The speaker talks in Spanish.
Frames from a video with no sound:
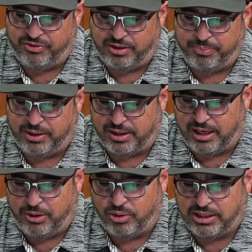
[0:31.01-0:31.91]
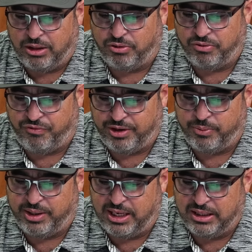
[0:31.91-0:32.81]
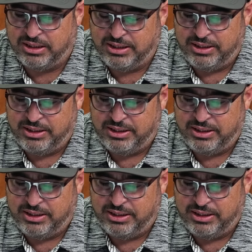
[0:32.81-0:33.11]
El, relevo ha estado fenomenal.